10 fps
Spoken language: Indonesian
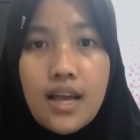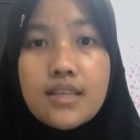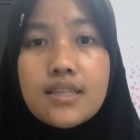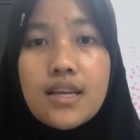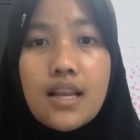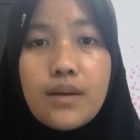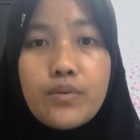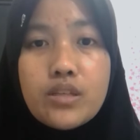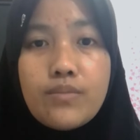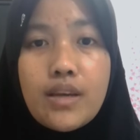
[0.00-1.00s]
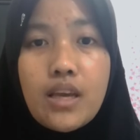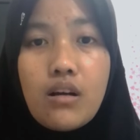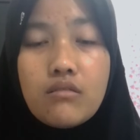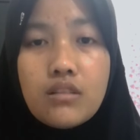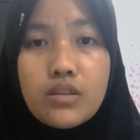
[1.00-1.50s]
segala puji bagi
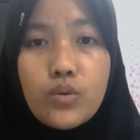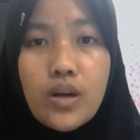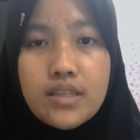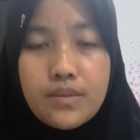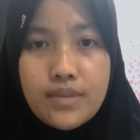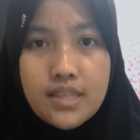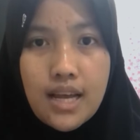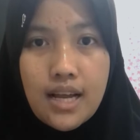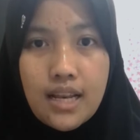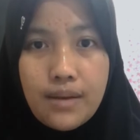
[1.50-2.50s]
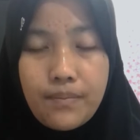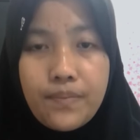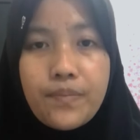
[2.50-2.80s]
Allah Tuhan semesta alam